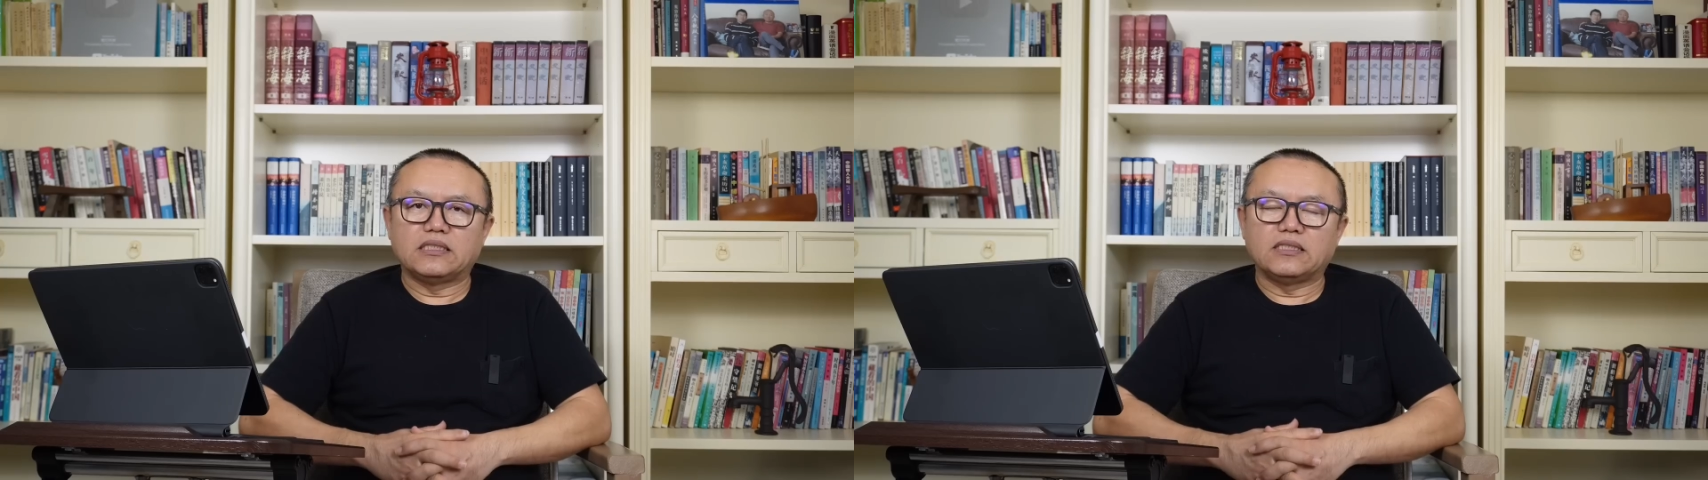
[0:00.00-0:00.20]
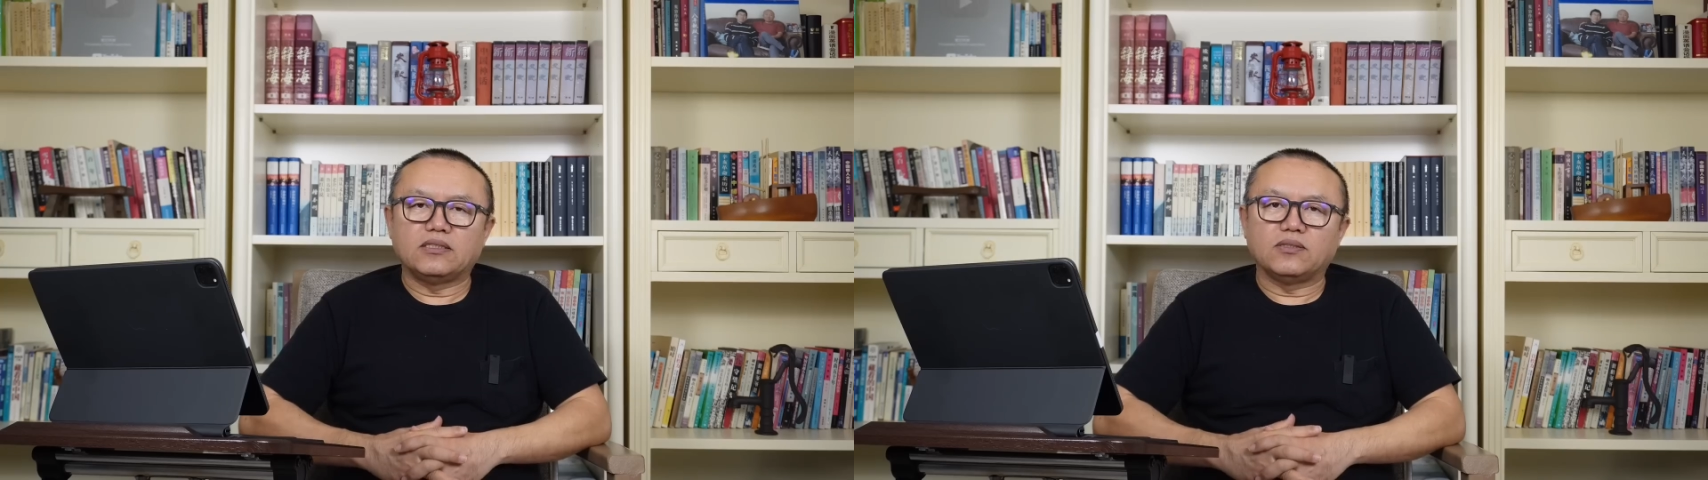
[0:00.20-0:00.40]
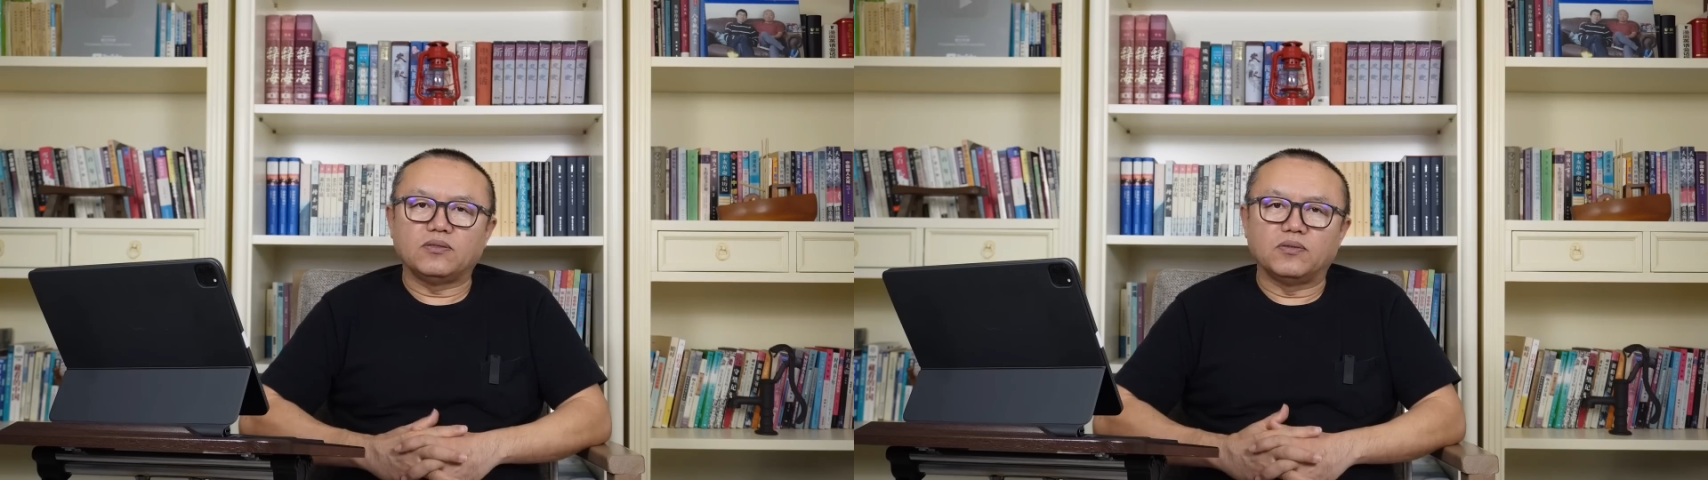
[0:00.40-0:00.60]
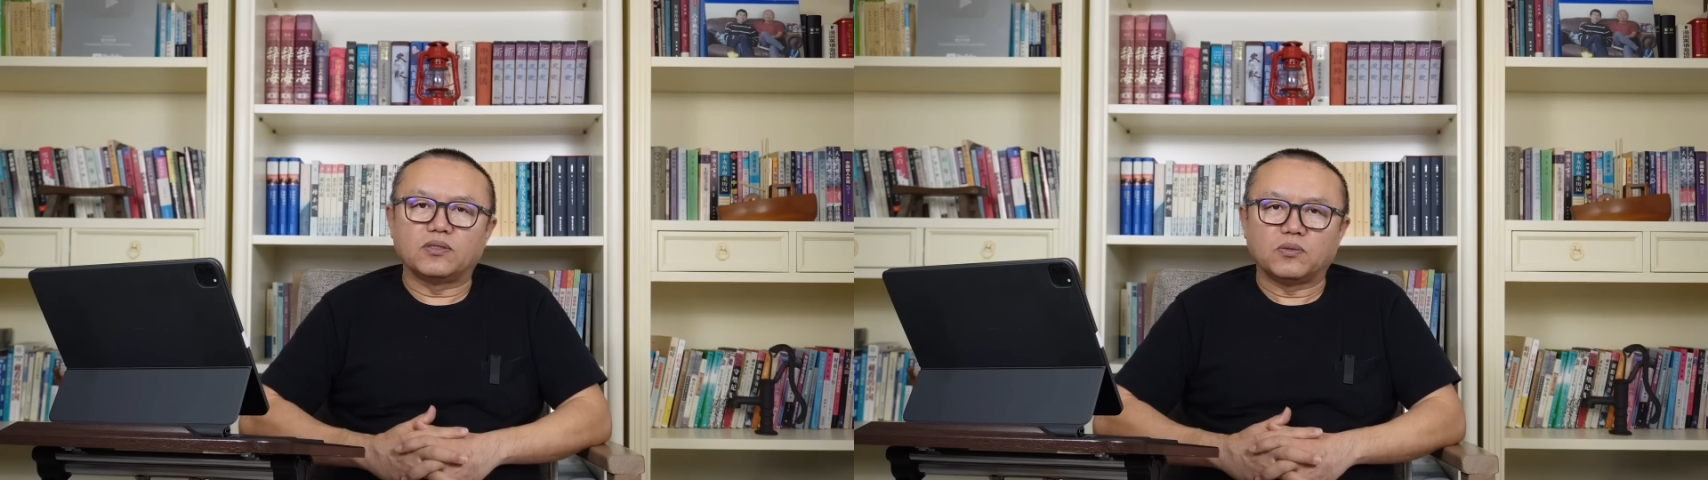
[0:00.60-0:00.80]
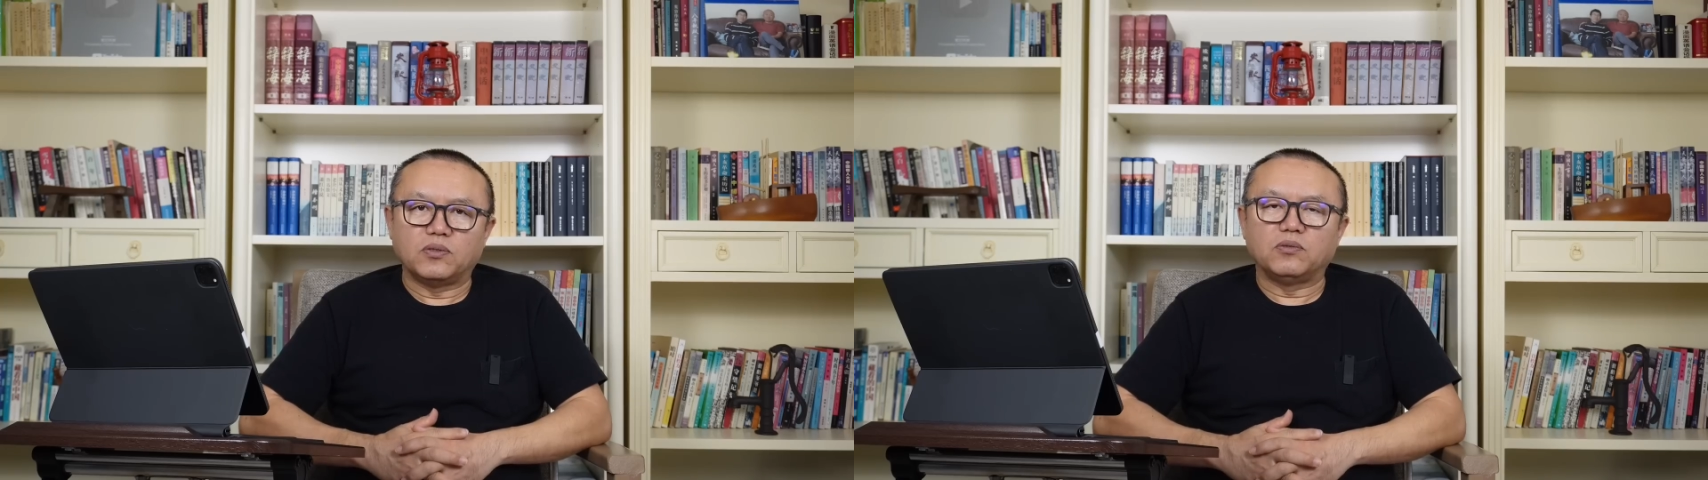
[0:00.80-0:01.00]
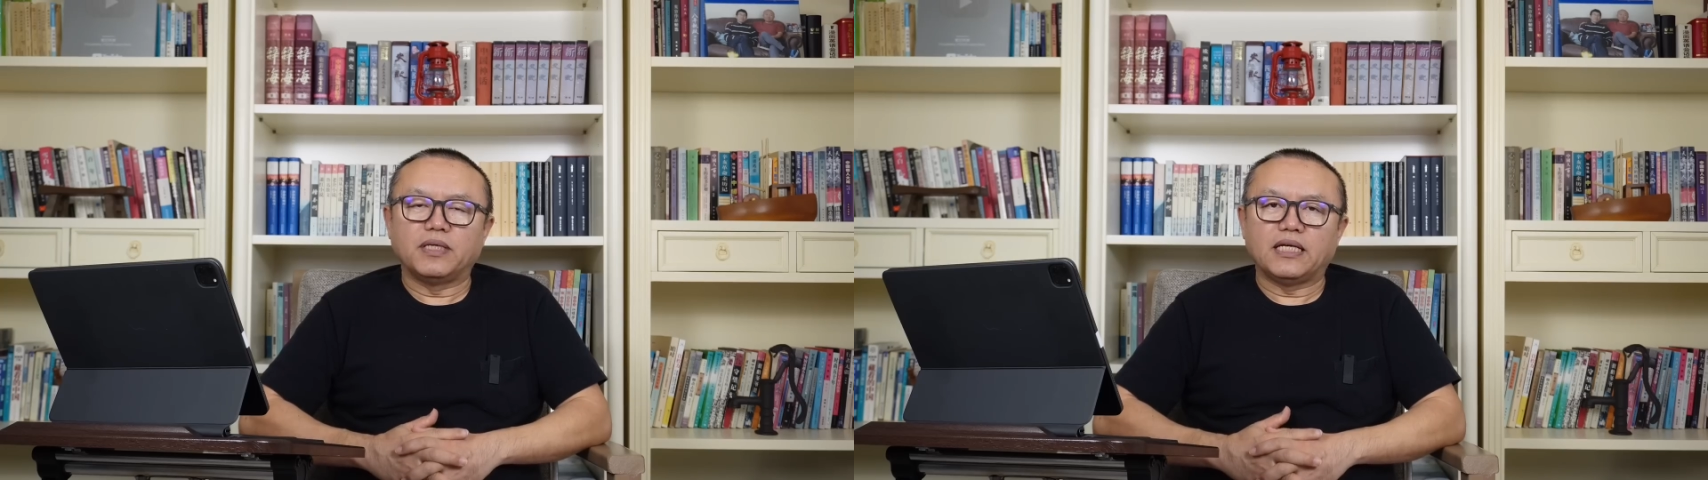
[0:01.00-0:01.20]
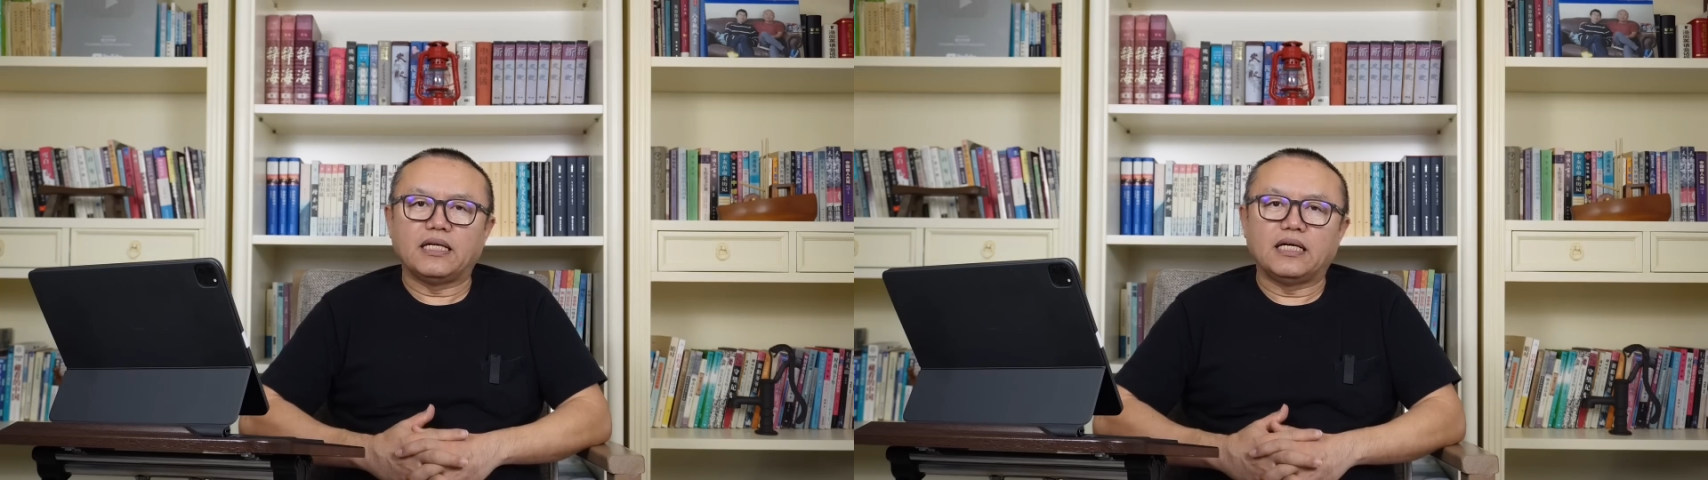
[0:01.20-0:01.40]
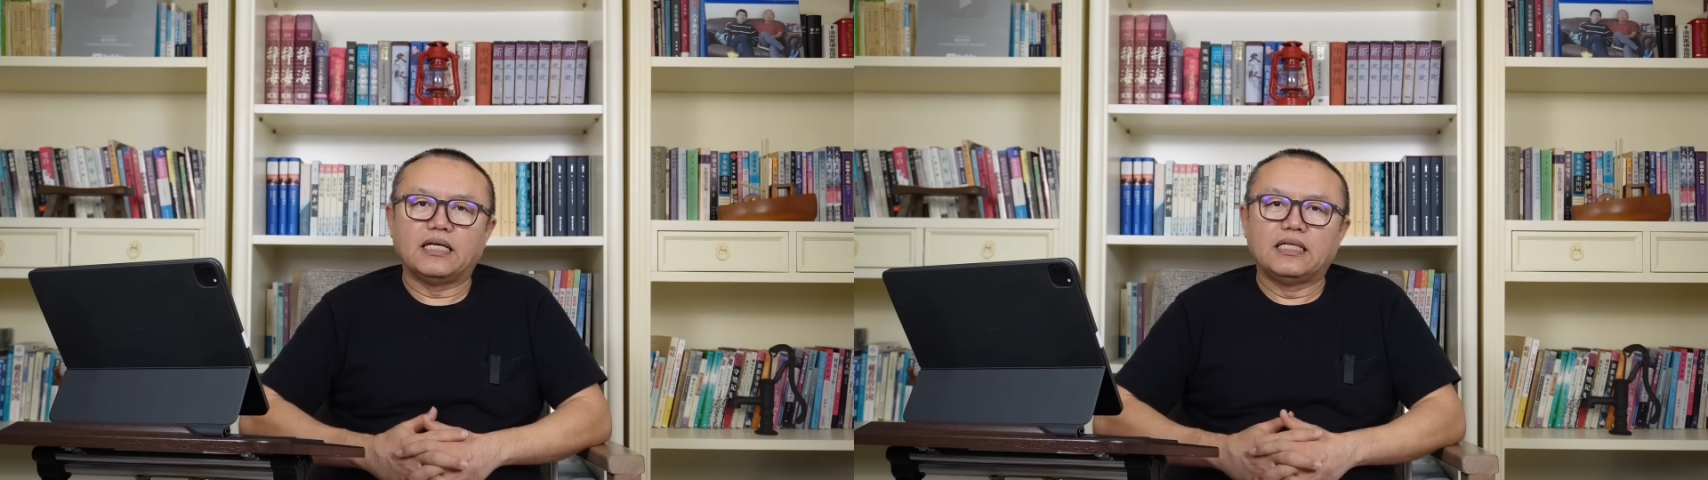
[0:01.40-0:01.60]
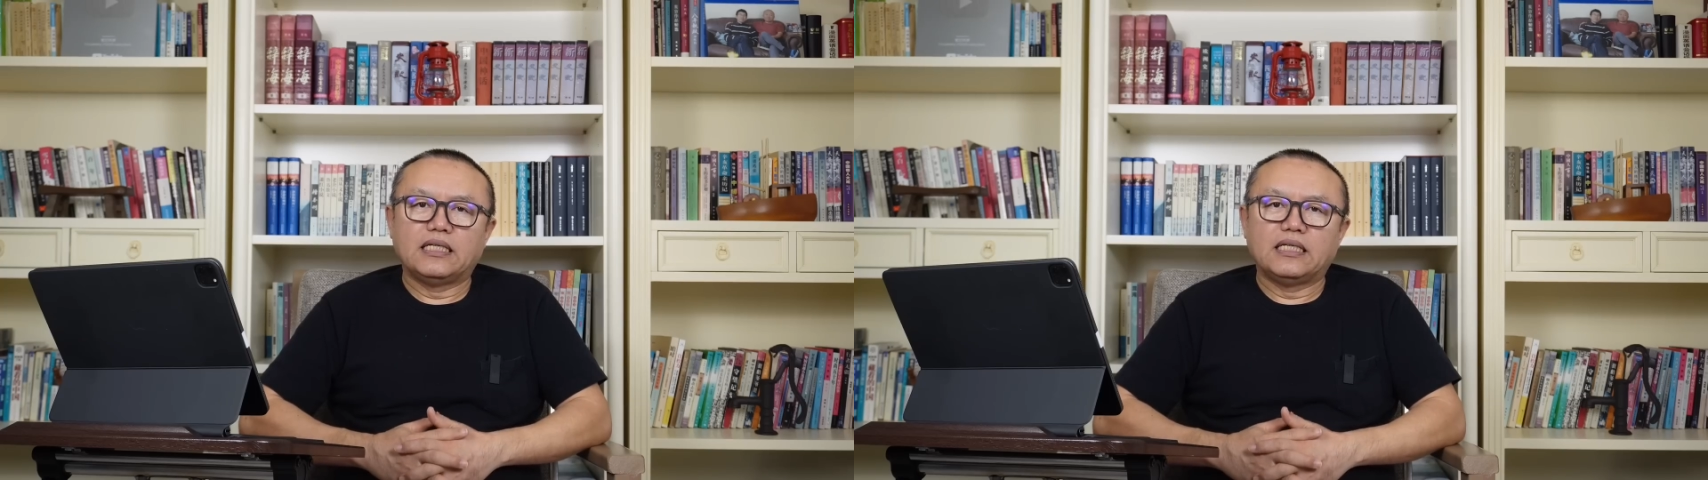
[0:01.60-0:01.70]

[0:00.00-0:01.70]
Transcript: 个气球都露面了。